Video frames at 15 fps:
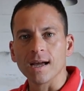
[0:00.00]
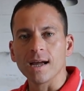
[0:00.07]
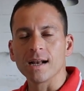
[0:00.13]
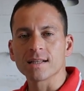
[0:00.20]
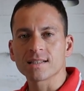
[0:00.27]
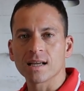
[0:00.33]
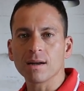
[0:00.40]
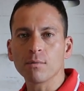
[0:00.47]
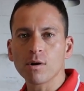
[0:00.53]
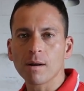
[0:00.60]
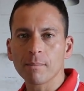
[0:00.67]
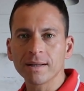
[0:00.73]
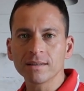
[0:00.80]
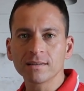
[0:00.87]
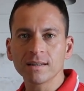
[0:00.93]
el cerebro y
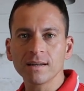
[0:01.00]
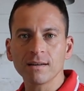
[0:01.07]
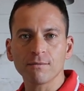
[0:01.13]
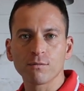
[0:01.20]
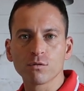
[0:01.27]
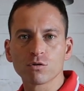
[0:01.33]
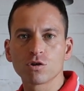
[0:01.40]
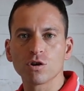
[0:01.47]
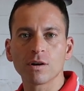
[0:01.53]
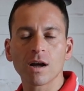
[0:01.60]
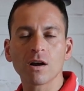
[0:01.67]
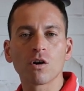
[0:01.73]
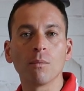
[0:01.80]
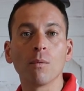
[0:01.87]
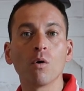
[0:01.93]
la mente
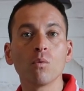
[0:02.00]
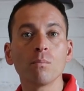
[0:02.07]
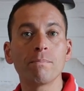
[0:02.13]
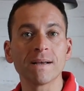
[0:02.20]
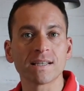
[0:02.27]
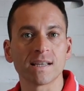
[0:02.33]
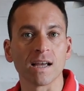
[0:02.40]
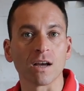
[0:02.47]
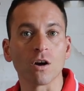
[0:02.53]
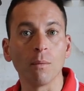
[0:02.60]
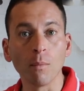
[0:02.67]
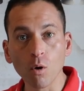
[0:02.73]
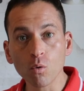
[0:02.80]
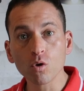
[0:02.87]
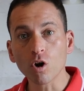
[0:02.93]
funcionan como un PC,
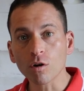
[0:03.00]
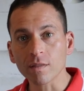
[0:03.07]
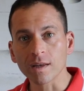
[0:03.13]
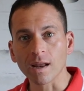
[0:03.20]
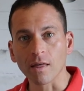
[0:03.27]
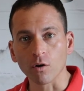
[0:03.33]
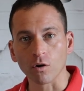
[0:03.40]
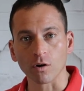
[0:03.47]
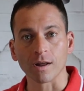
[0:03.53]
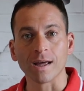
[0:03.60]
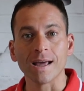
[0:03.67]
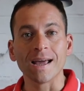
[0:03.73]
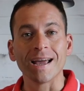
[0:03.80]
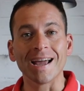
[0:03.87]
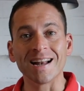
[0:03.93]
como un ordenador.
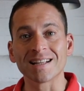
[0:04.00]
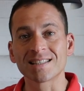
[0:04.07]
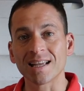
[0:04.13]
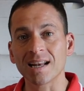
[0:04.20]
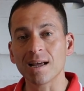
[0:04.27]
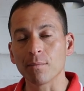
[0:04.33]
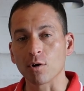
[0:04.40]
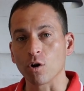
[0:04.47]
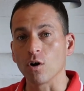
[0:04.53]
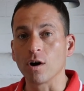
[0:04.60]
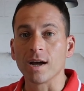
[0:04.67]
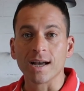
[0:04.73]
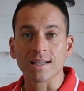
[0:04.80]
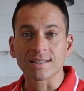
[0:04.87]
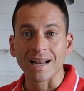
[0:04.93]
El
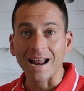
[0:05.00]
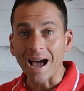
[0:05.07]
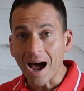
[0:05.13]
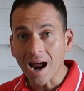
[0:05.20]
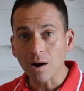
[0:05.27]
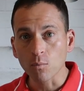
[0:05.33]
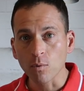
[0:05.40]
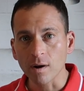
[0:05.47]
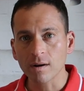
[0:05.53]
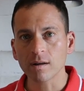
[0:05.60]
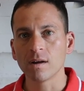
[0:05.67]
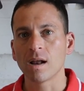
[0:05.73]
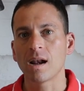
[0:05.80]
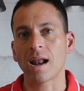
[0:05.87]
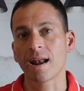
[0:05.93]
cerebro es el
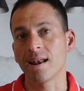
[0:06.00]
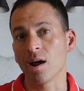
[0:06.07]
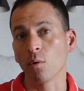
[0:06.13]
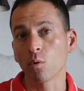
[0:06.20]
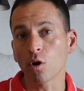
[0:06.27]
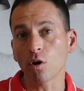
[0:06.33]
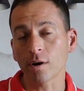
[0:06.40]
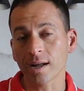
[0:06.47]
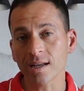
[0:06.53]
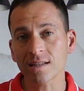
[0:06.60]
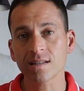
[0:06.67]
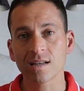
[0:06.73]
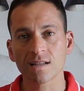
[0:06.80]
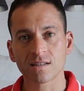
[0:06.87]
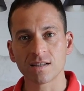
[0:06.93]
hardware, las
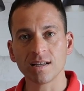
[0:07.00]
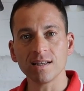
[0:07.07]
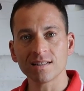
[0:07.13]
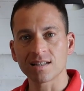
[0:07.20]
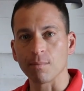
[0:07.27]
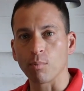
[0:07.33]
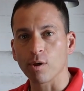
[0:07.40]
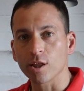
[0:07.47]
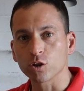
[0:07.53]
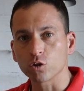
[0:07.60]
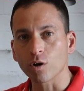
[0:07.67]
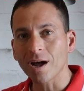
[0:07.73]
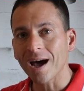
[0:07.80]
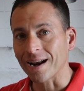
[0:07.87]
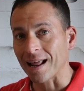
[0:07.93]
neuronas, ¿sí? Se puede
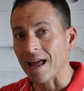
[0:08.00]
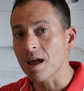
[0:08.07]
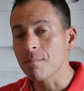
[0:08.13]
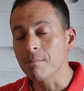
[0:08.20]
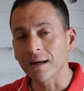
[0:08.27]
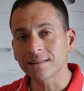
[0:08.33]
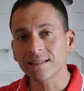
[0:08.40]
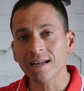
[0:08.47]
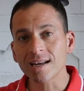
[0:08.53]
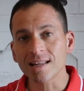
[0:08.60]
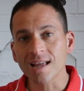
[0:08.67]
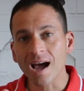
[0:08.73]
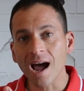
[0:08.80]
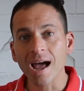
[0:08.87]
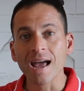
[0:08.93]
tocar, es
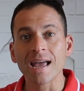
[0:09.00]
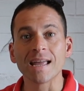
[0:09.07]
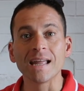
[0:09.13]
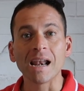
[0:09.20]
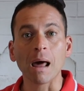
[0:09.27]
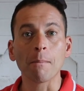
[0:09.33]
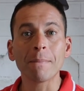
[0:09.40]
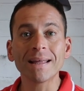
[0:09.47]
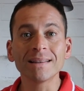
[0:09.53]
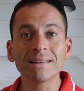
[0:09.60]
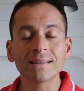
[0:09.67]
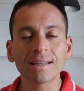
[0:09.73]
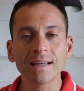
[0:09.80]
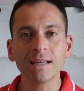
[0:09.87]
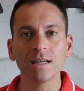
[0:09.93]
materia y la
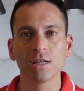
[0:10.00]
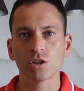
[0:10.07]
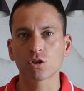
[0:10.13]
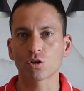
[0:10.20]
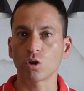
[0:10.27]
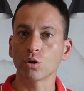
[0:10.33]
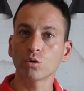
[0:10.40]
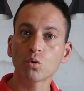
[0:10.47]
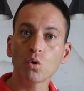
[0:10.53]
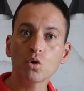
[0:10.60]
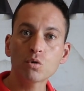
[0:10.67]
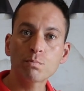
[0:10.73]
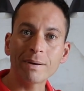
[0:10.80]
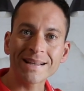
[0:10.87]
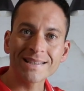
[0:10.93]
mente son
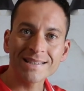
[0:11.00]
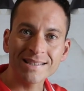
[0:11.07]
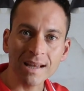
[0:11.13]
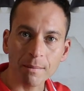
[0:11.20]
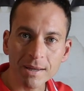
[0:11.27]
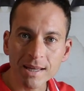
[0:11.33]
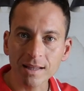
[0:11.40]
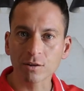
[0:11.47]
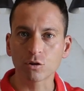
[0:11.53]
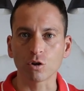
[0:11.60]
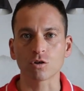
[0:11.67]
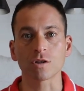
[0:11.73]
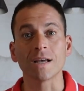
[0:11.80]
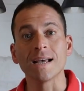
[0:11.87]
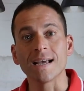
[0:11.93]
tus
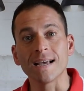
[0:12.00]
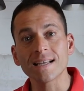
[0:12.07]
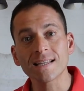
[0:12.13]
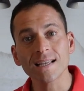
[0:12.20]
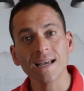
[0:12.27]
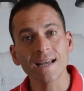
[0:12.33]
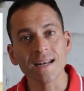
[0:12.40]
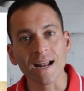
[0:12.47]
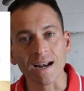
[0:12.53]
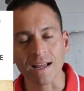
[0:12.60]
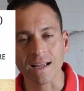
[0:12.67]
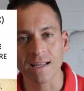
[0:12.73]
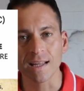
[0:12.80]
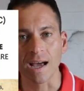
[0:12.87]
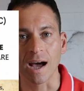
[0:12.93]
pensamientos, es
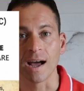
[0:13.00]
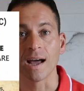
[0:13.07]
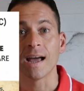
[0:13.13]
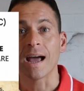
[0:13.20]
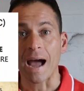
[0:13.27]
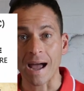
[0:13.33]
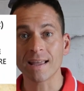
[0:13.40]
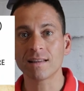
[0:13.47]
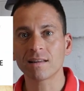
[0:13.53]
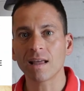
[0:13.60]
energía. Ahí